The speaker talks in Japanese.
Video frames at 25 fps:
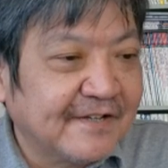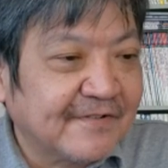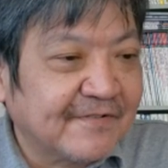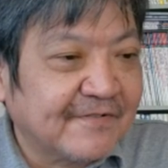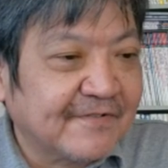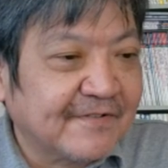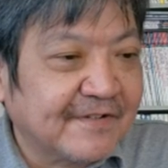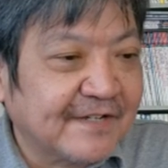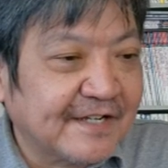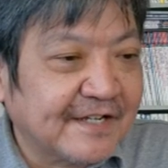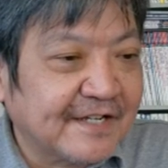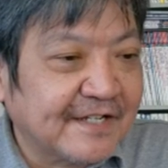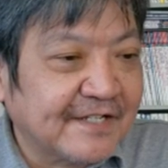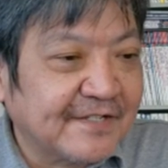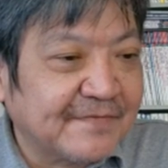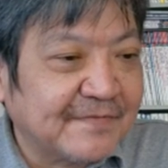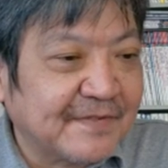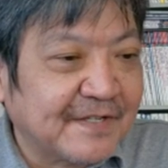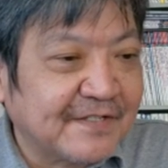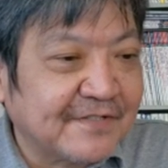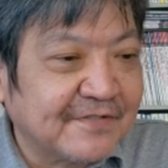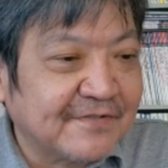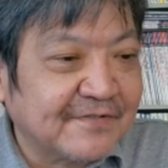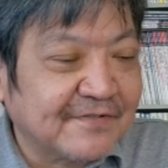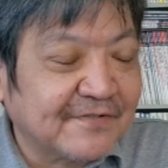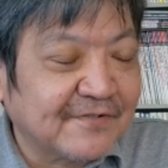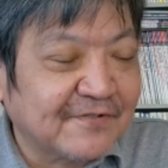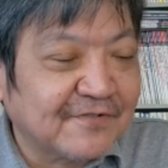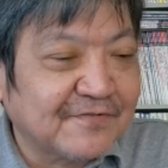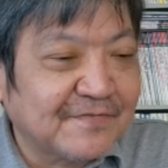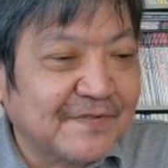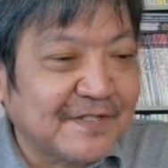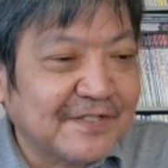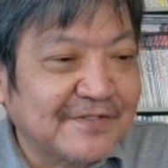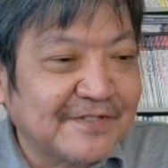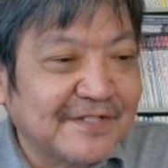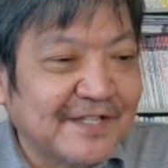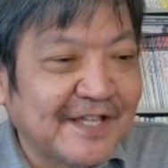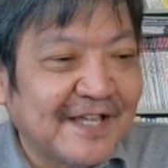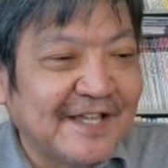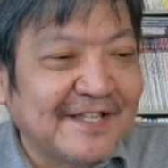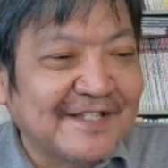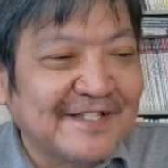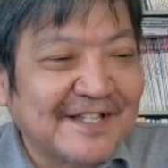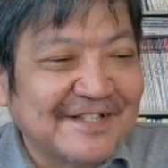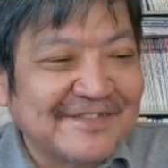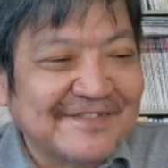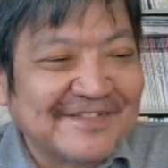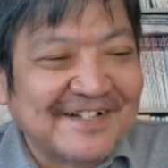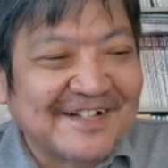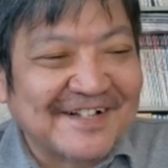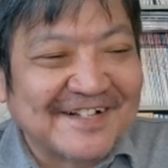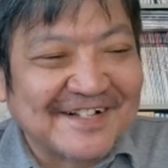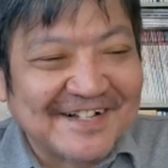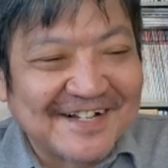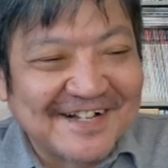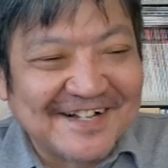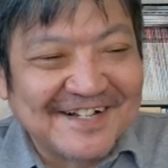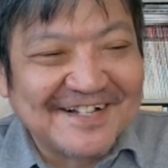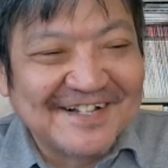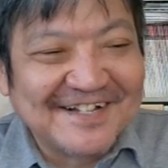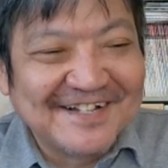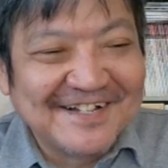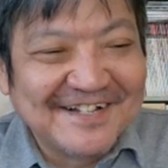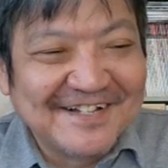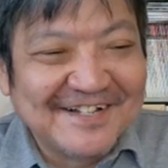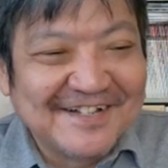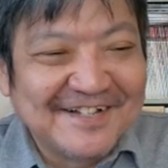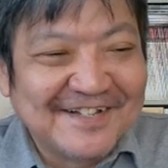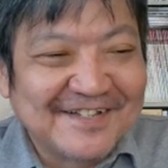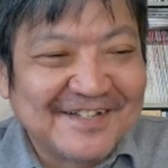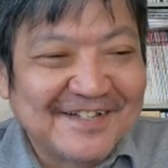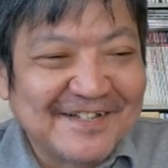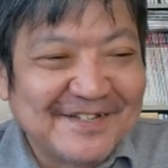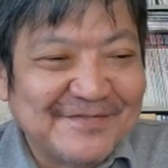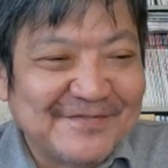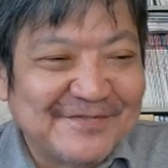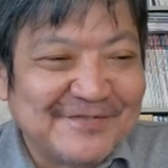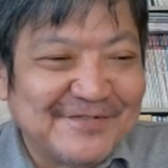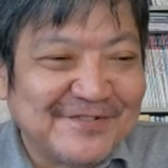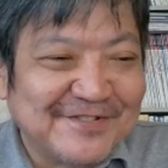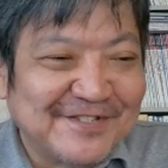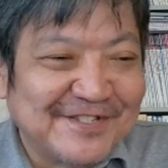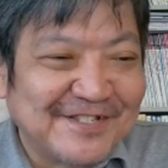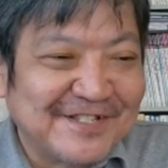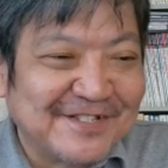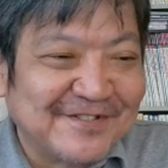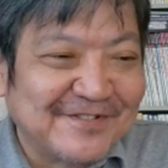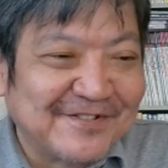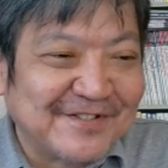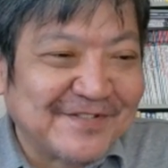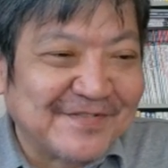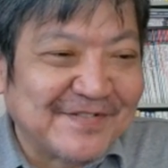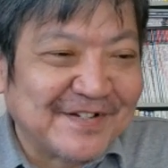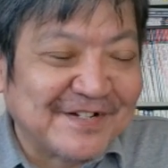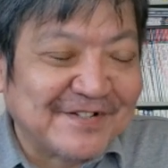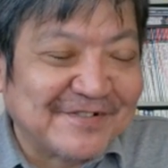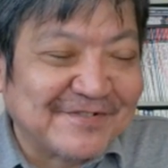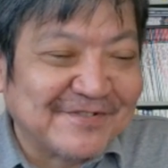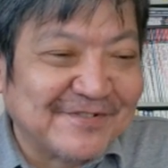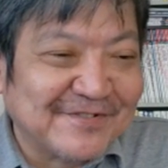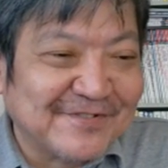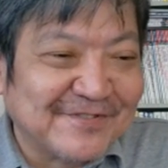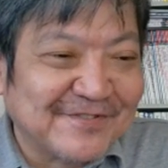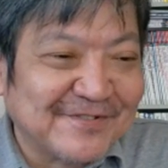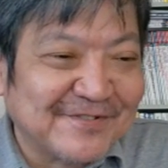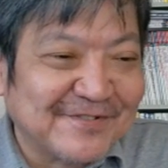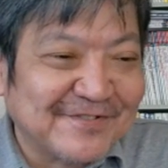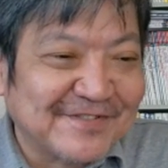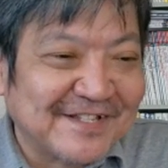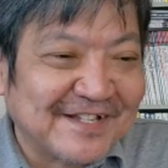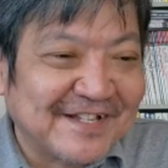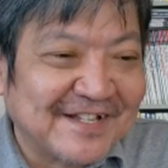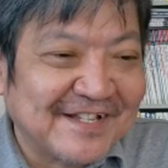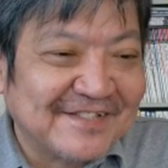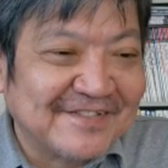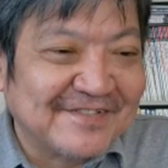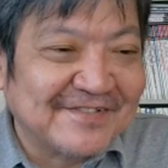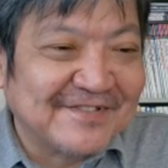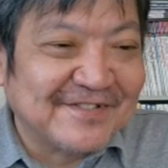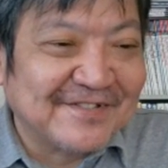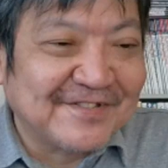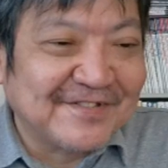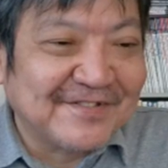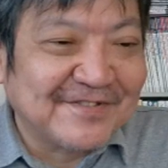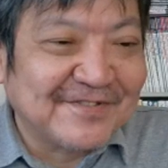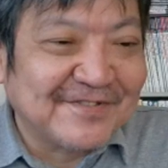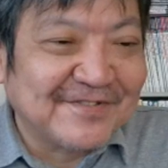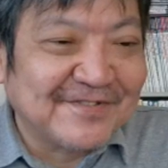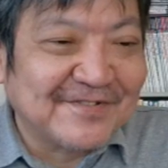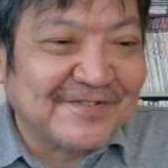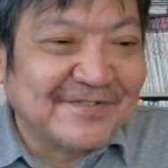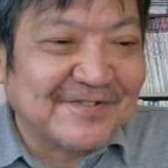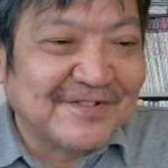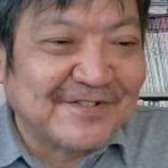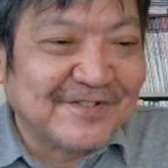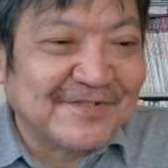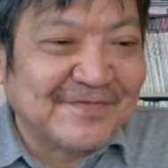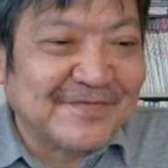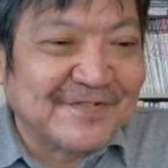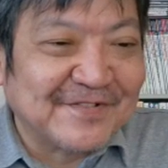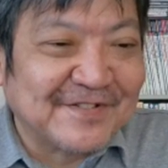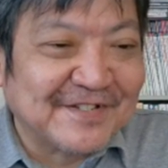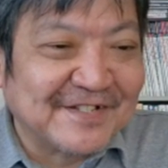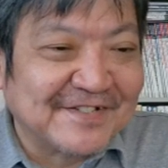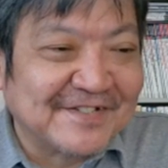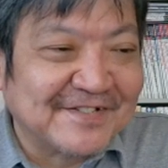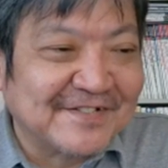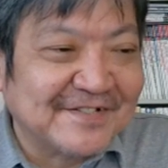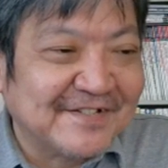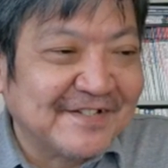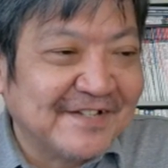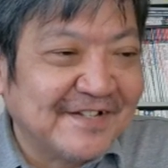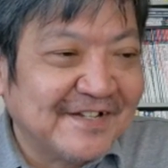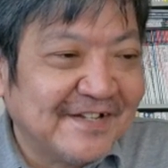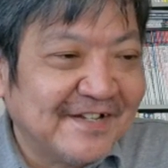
国会が指名する特別検察官が、キム夫人の疑惑を捜査、追及するというものです。